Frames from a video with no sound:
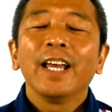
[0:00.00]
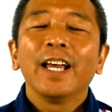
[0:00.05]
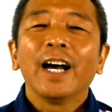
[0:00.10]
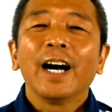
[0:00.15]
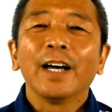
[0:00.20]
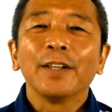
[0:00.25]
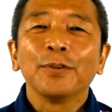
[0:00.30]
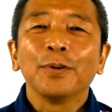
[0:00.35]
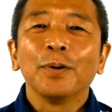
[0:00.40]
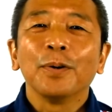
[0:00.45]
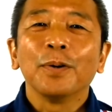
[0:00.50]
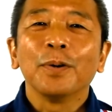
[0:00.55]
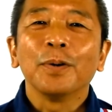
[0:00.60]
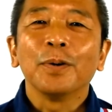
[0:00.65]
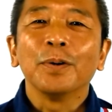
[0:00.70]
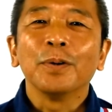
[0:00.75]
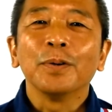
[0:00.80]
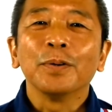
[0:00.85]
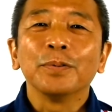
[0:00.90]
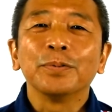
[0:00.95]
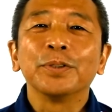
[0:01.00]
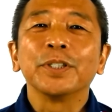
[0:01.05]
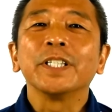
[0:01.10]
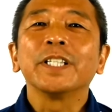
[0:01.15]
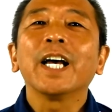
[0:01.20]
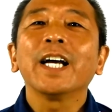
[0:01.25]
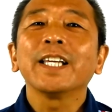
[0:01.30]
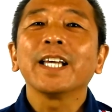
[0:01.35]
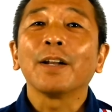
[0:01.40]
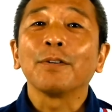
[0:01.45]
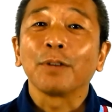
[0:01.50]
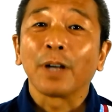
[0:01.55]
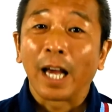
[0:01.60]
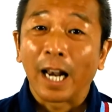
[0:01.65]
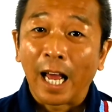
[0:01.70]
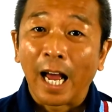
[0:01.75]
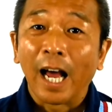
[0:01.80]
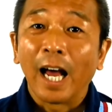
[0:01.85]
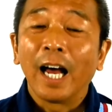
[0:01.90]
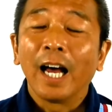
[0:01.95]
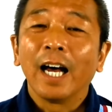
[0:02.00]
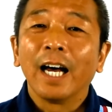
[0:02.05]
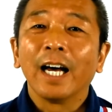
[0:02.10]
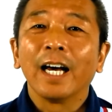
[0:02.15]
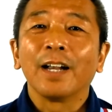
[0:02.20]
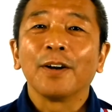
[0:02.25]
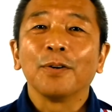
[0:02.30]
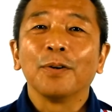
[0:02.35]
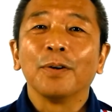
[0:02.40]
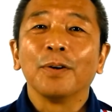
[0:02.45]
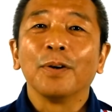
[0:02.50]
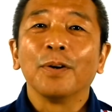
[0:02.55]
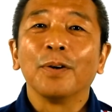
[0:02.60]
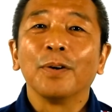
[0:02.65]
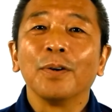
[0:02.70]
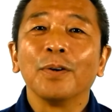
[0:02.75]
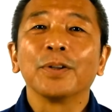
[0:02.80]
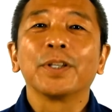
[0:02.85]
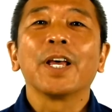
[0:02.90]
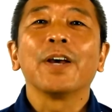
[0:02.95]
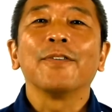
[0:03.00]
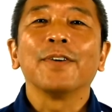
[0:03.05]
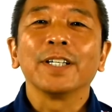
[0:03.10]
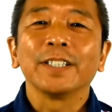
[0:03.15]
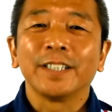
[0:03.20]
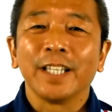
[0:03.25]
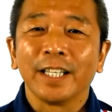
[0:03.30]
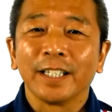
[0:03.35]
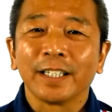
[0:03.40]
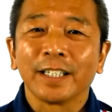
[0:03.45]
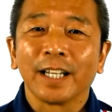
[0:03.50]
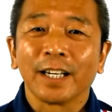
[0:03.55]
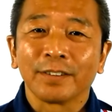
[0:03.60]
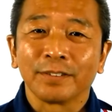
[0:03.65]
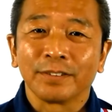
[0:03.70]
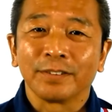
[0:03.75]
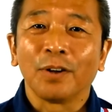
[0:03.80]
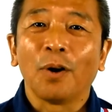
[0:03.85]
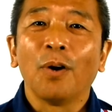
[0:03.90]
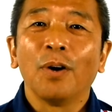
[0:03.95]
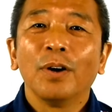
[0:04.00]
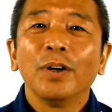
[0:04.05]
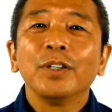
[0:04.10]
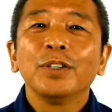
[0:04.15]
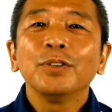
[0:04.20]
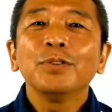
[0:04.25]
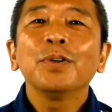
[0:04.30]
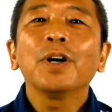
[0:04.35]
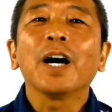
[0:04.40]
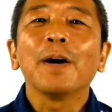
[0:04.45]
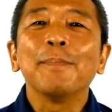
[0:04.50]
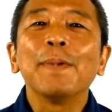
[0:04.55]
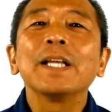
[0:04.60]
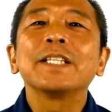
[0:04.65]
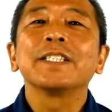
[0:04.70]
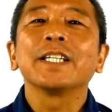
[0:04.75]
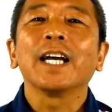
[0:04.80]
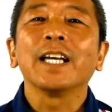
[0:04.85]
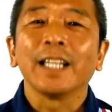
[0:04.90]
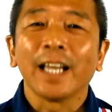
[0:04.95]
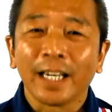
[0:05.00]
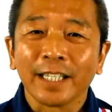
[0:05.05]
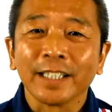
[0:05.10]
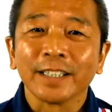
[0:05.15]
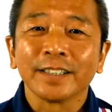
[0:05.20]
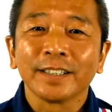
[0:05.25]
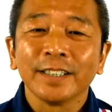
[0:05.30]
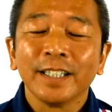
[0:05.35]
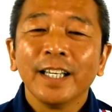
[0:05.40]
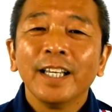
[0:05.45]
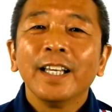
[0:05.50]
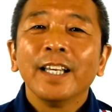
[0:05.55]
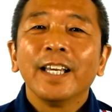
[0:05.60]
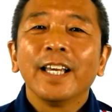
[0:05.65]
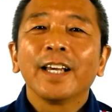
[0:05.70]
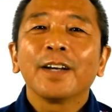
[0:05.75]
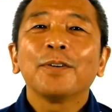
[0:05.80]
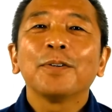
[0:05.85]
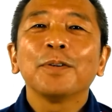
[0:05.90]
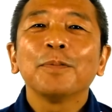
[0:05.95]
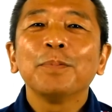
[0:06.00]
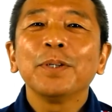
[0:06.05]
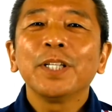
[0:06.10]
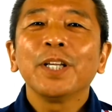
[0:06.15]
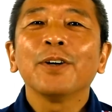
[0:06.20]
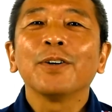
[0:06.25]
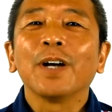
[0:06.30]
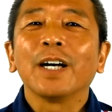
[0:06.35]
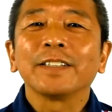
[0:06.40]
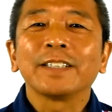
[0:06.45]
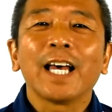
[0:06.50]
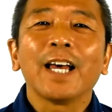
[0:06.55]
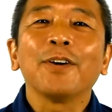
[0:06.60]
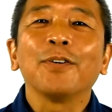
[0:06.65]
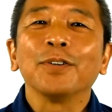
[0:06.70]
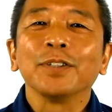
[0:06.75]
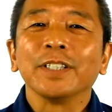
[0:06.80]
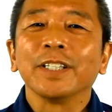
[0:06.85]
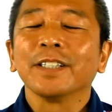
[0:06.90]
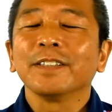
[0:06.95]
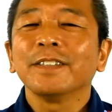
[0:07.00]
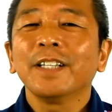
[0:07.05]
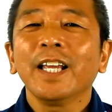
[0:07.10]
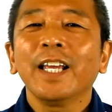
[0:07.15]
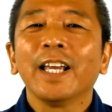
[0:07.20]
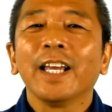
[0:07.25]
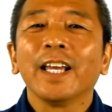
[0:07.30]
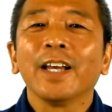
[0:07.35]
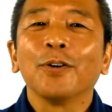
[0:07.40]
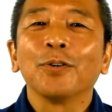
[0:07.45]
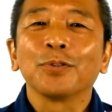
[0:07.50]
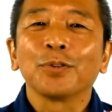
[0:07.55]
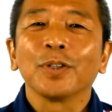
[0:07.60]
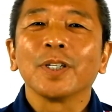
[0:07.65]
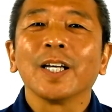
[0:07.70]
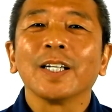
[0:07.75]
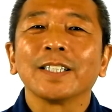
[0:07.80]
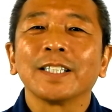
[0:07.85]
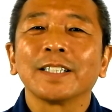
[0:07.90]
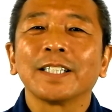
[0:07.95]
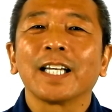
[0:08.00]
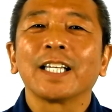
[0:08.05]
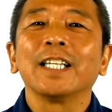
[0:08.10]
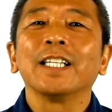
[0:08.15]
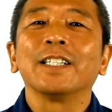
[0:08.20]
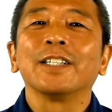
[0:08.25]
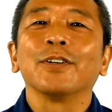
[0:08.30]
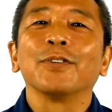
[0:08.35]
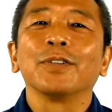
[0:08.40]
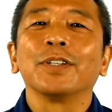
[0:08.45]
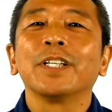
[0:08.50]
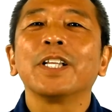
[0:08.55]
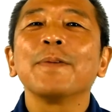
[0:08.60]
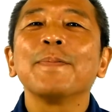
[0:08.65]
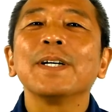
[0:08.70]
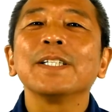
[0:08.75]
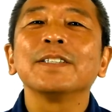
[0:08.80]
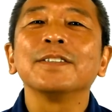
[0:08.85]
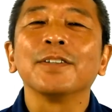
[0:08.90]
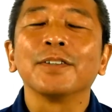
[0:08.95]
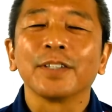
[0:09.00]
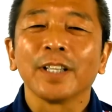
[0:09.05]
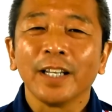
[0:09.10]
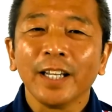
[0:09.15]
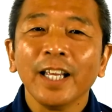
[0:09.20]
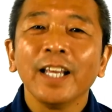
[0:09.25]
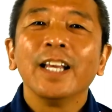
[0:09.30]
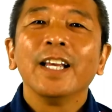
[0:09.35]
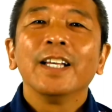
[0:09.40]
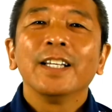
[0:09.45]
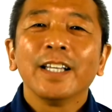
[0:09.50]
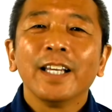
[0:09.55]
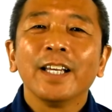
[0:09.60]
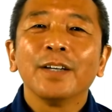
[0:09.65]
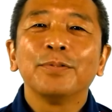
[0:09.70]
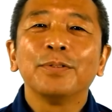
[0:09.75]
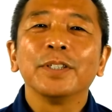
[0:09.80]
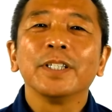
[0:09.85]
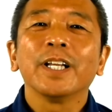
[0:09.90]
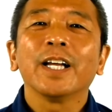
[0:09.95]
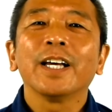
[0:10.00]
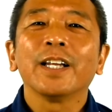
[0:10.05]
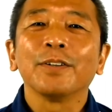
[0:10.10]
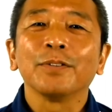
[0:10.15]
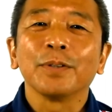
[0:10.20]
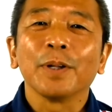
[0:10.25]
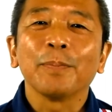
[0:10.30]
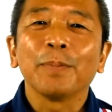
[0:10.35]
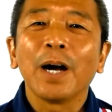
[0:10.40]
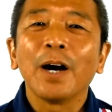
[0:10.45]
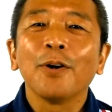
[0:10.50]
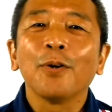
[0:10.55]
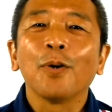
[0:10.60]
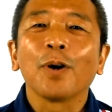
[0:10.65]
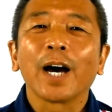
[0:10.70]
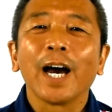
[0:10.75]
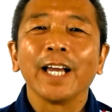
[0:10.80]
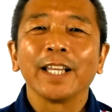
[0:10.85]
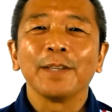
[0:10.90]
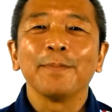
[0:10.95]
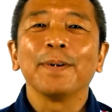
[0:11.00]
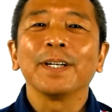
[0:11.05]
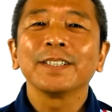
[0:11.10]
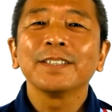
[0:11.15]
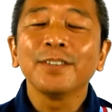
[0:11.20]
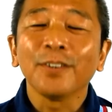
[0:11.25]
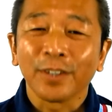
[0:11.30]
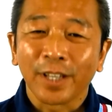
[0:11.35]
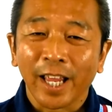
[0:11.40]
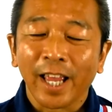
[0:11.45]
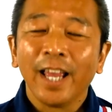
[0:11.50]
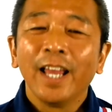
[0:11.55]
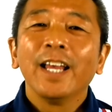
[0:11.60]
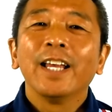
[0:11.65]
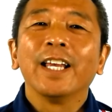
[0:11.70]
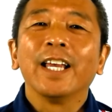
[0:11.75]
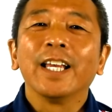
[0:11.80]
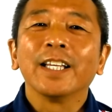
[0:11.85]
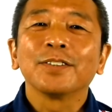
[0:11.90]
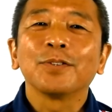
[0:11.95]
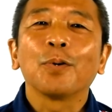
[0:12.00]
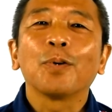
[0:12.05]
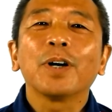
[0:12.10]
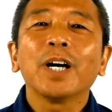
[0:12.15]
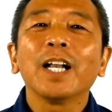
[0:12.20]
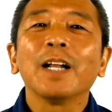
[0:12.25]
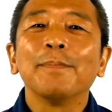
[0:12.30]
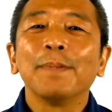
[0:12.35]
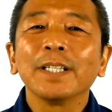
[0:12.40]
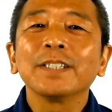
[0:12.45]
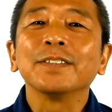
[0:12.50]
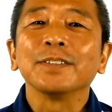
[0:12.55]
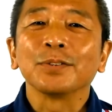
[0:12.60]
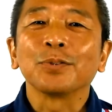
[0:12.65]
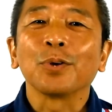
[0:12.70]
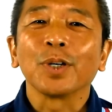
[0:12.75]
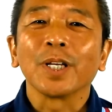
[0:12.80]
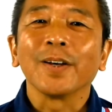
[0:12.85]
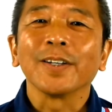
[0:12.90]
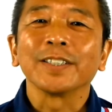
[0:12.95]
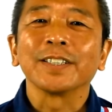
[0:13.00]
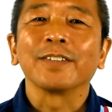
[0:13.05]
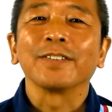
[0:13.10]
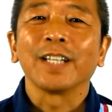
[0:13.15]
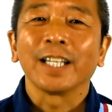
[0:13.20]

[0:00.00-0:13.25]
あのー、フリーダイヤルから、あのー、お電話していただくというのが間違いないです。えー、このビデオの最後にですね、えー、お問い合わせ先っていうの出てますのでね、えー、フリーダイヤルの番号を書いてますので、えー、そこからまず問い合わせく